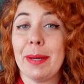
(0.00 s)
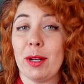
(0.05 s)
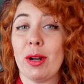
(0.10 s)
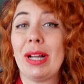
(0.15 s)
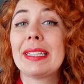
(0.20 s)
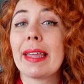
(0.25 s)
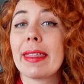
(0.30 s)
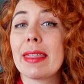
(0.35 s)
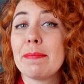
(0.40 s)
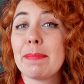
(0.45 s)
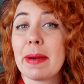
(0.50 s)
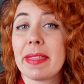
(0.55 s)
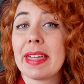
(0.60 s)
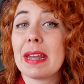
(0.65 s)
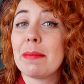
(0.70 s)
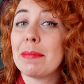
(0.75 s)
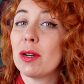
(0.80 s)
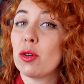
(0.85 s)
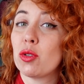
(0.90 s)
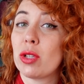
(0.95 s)
pero antes de
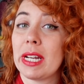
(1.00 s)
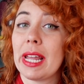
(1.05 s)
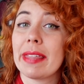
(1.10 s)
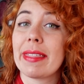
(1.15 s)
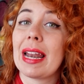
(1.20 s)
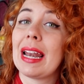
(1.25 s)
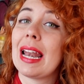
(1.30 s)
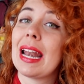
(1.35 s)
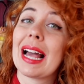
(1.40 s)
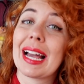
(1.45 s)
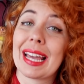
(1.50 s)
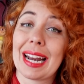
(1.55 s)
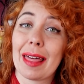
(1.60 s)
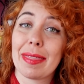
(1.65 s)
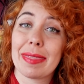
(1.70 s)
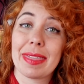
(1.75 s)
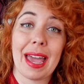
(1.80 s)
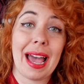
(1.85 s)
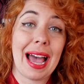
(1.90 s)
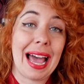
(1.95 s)
empezar me gustaría darle las
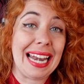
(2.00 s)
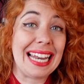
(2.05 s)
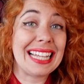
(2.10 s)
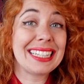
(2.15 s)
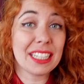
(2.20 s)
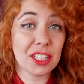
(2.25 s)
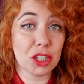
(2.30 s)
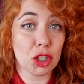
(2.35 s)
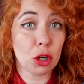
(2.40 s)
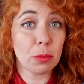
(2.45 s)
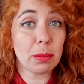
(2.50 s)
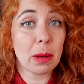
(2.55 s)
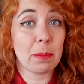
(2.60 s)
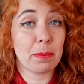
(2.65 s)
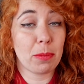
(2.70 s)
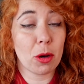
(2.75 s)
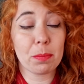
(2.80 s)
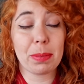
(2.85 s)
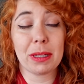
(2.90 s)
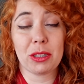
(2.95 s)
gracias a Leti
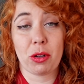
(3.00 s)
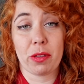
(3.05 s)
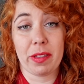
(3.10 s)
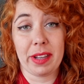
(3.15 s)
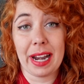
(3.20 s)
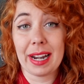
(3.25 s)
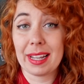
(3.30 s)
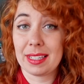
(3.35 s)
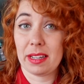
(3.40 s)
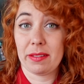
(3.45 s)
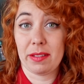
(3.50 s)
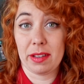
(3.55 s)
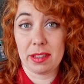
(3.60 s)
Shop por patrocinar este